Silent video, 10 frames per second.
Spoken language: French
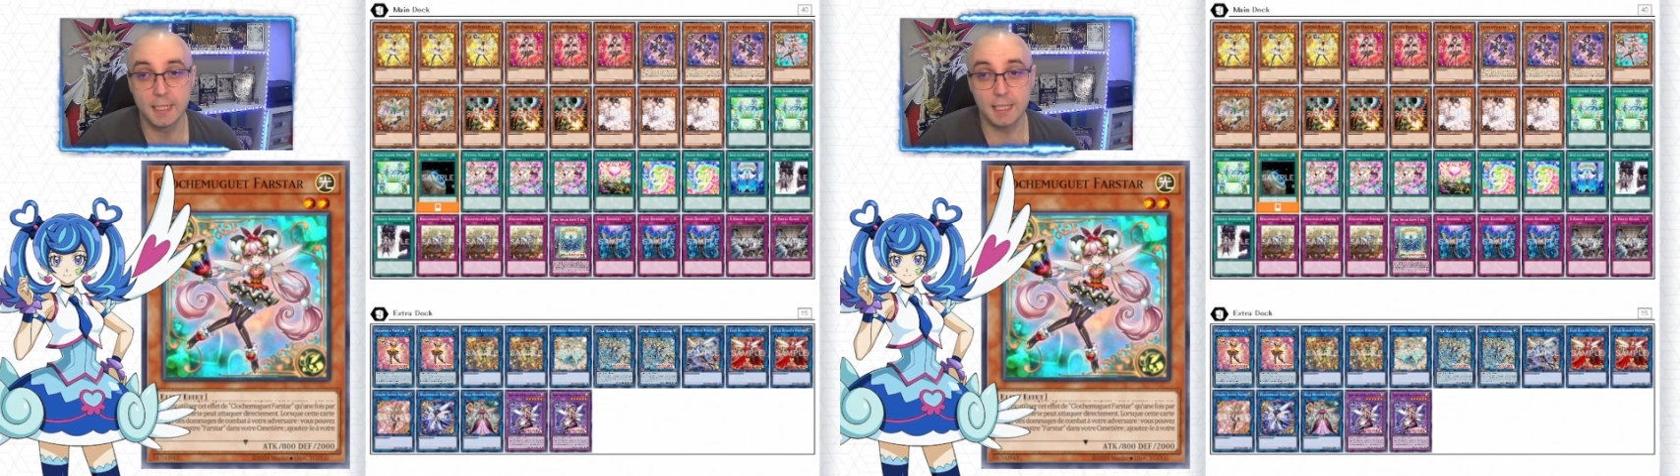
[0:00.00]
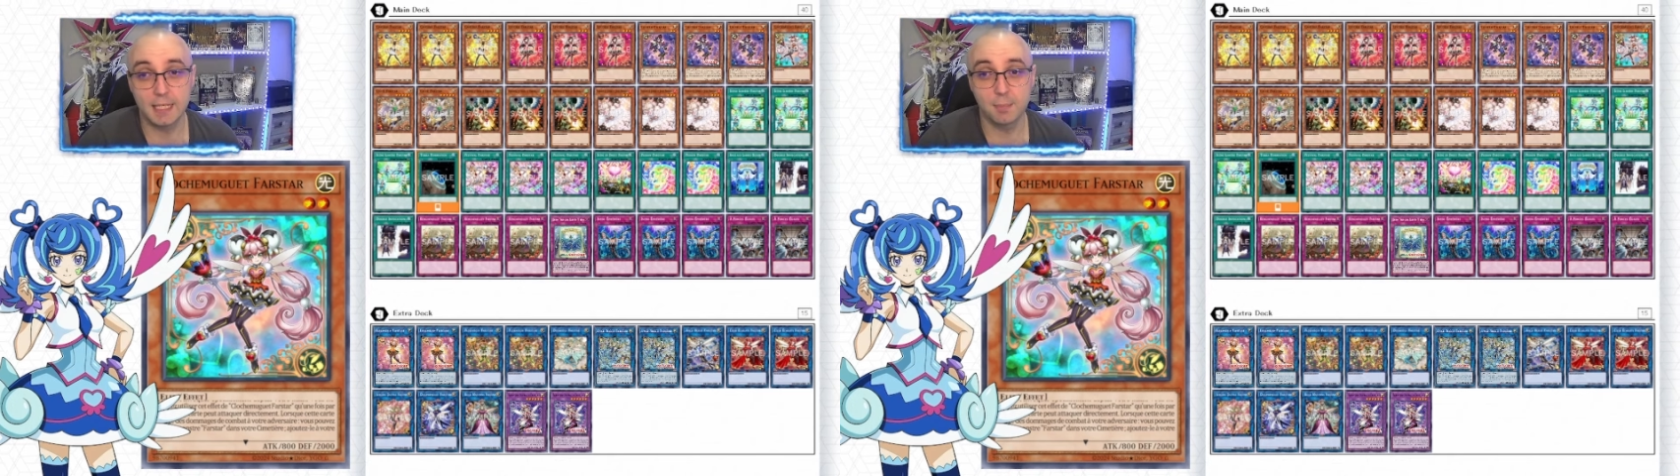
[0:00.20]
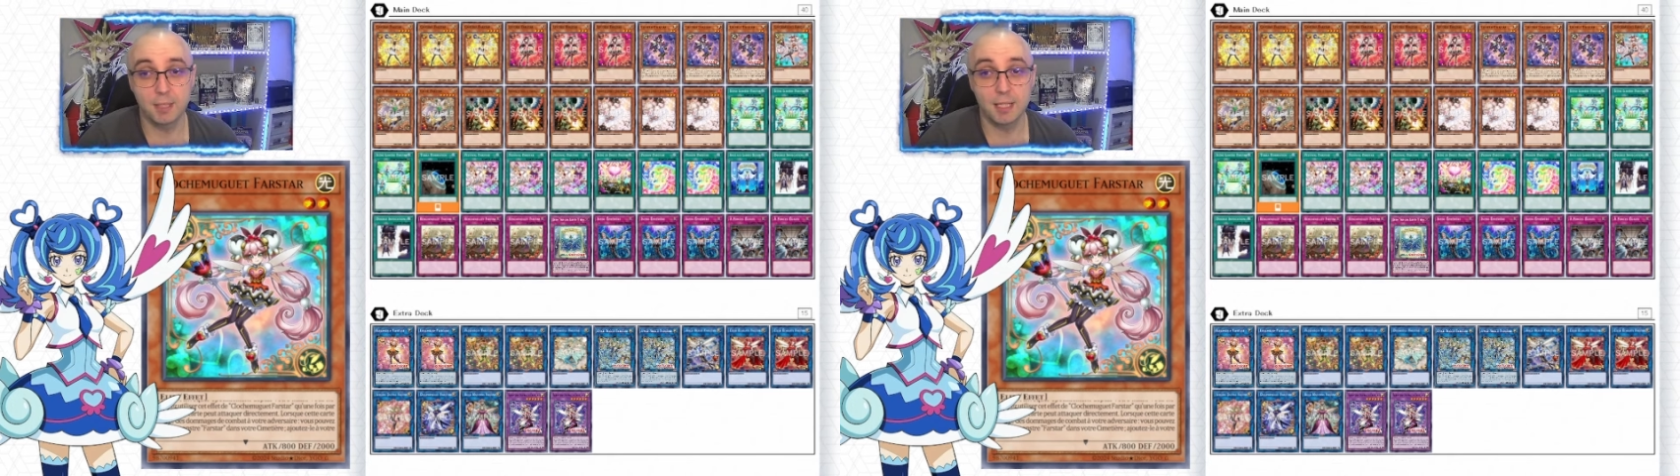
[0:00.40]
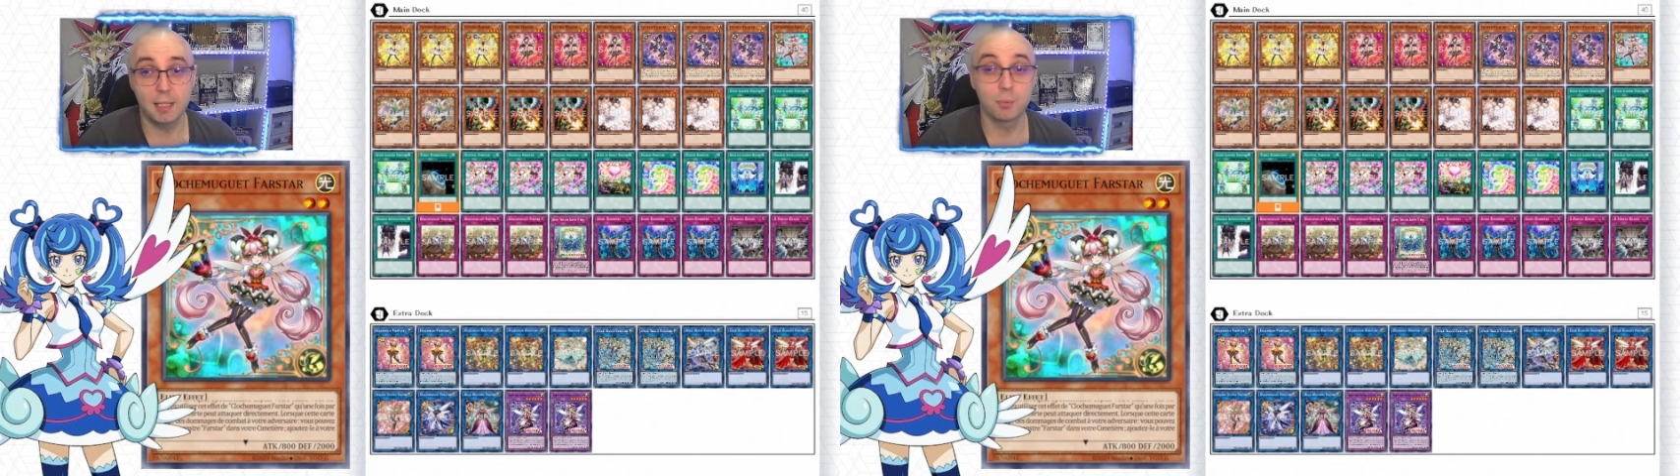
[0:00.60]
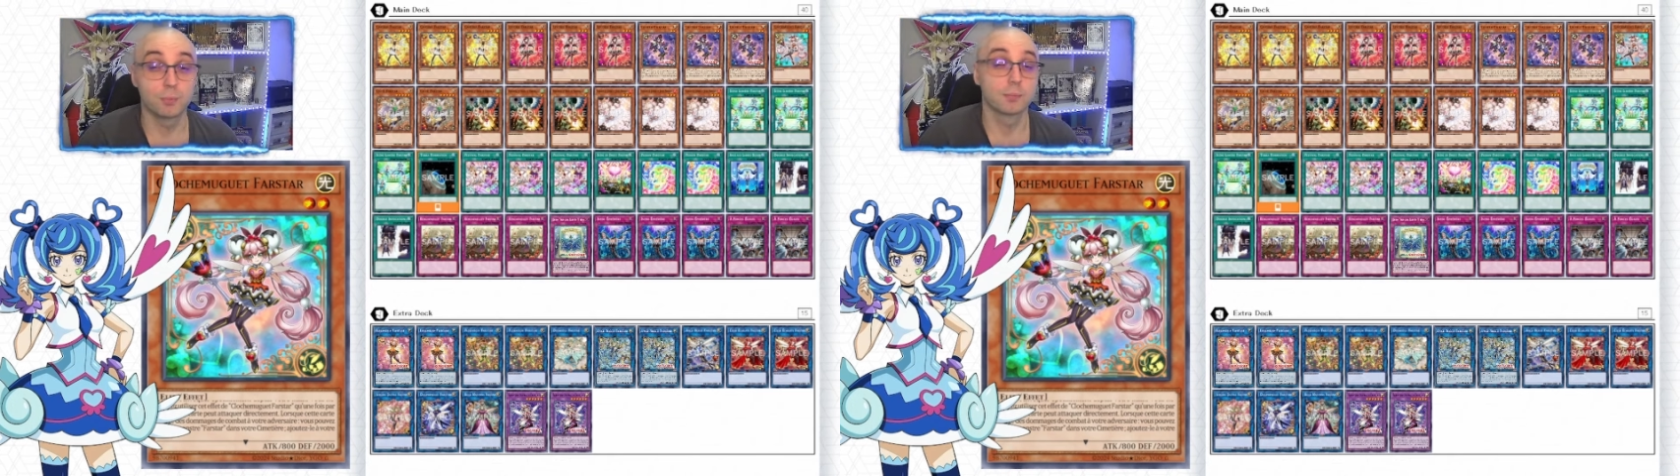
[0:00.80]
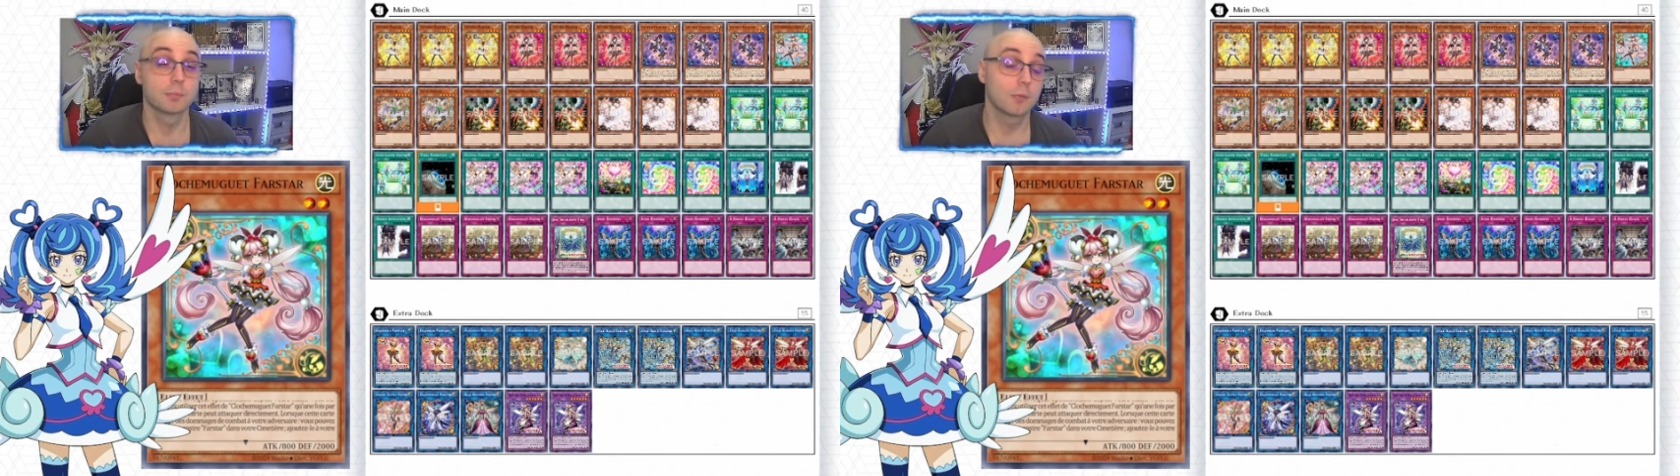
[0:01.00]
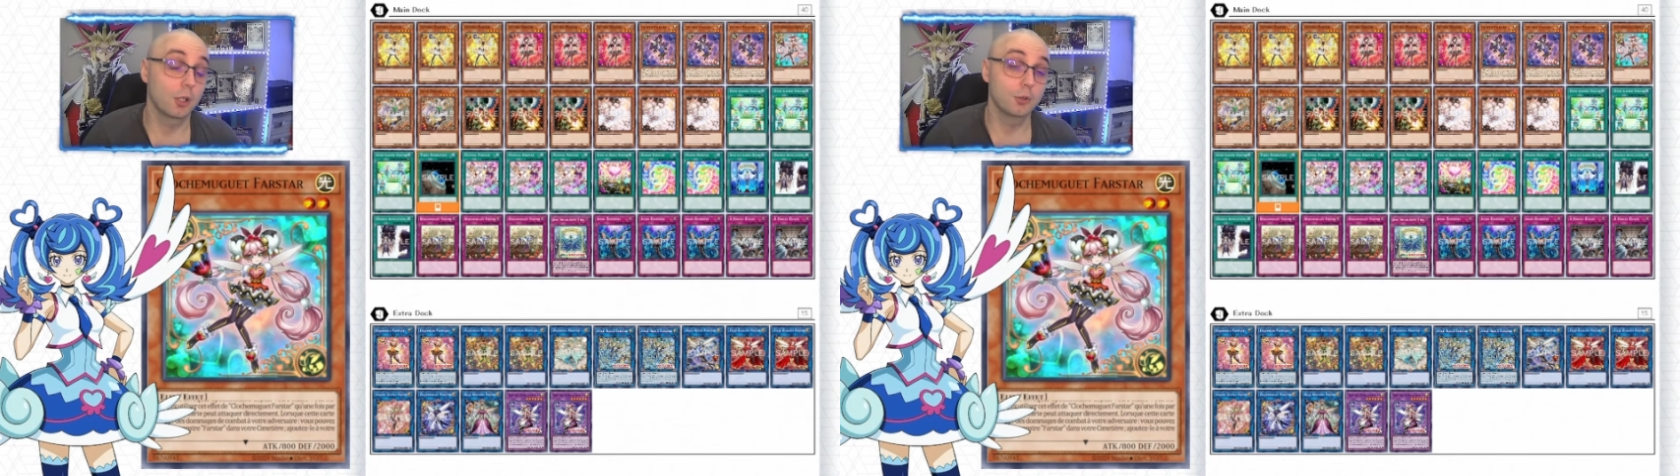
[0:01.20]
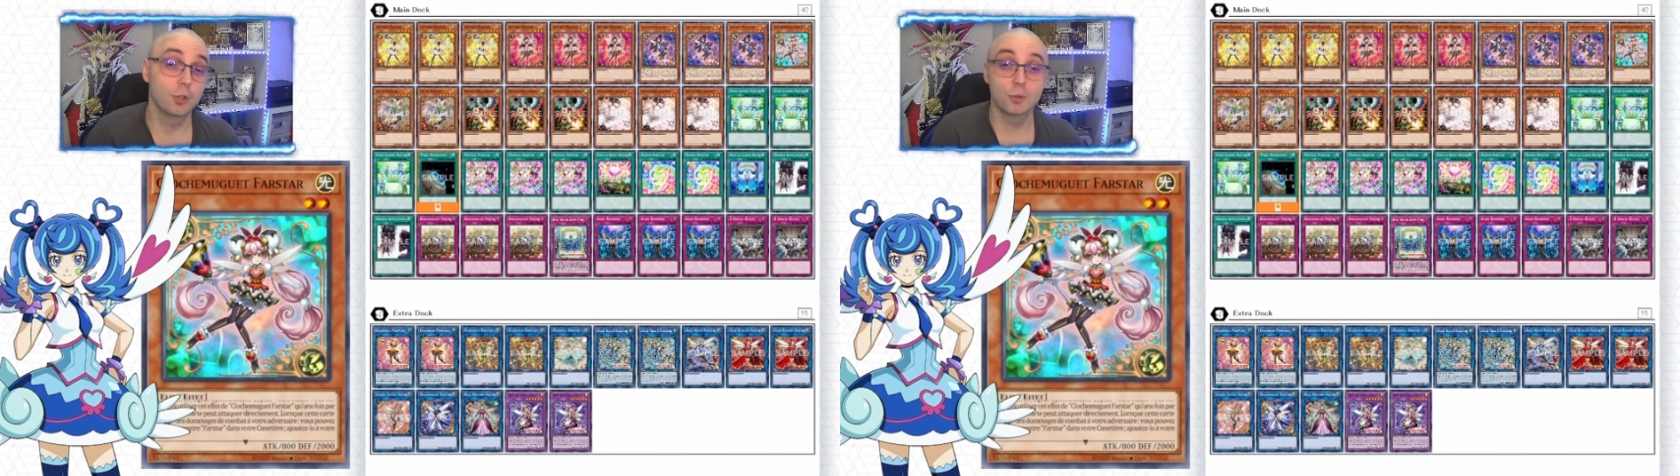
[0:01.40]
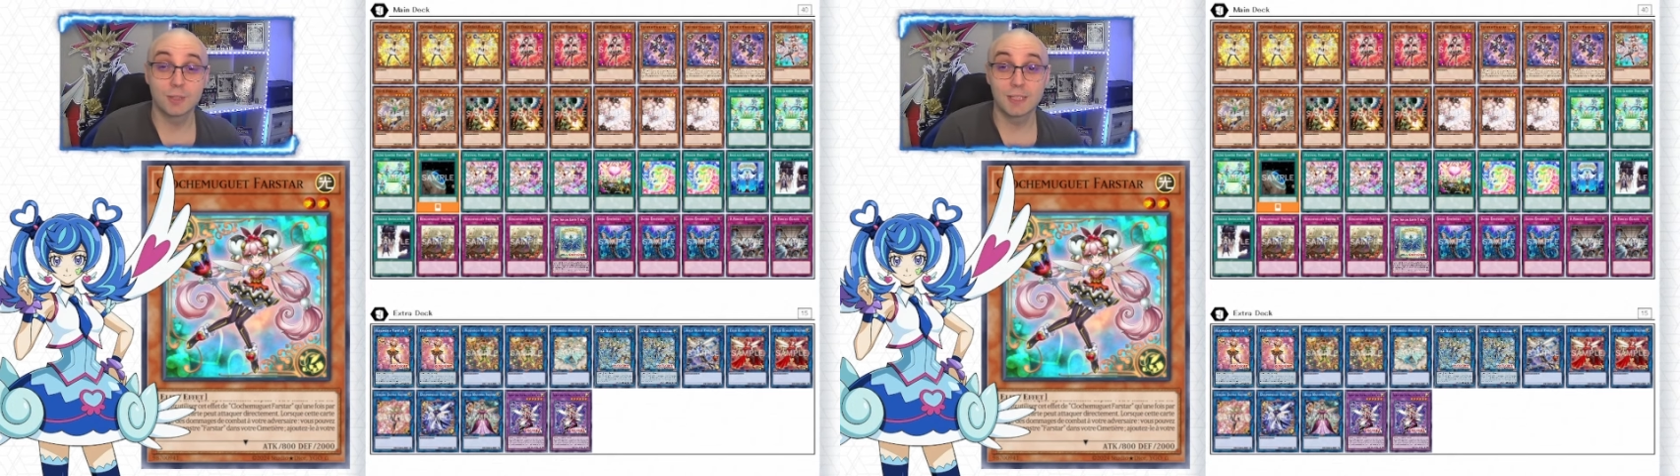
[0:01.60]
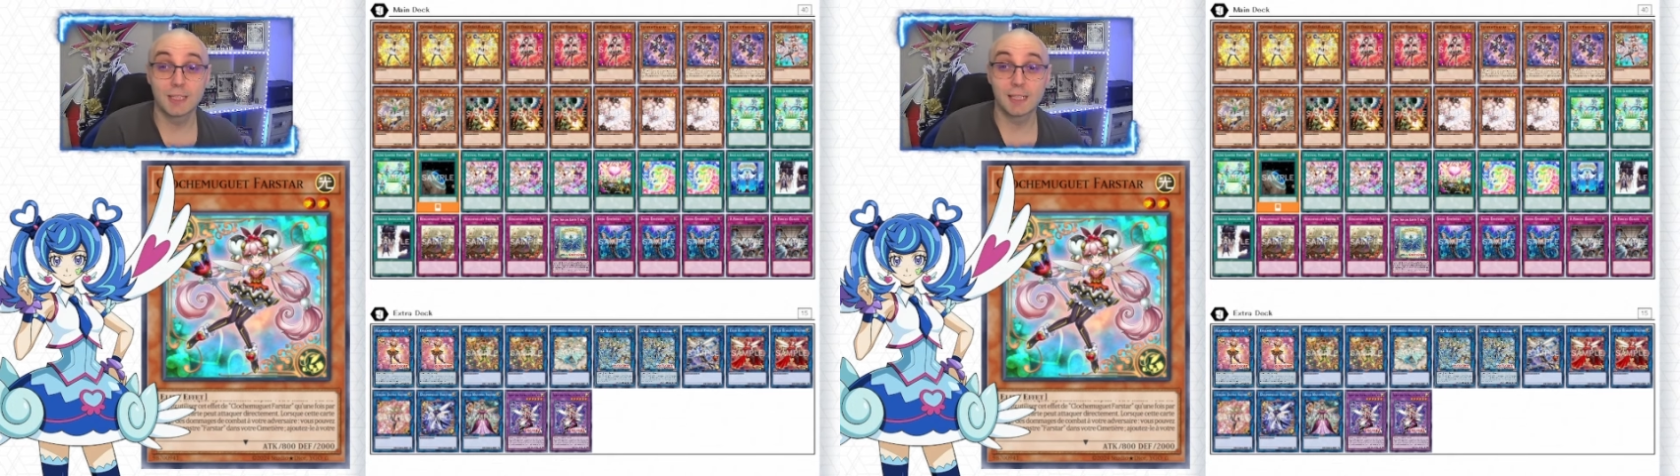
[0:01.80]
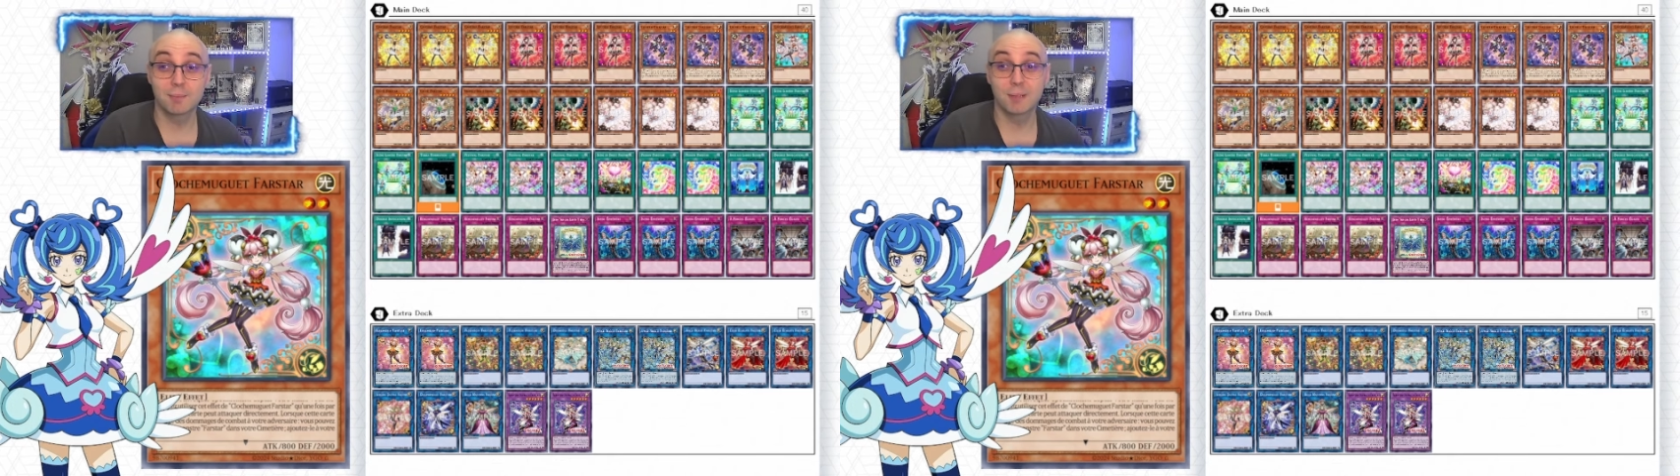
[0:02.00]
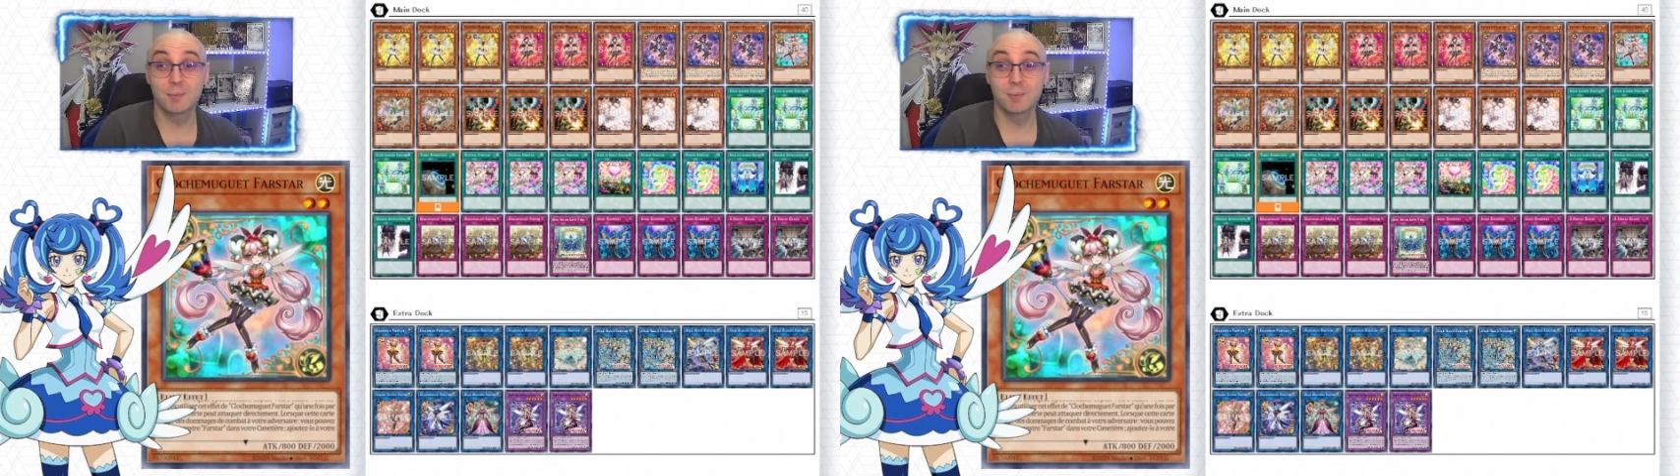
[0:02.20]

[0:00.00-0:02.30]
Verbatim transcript: Et après, bon, en dehors de ça, bah,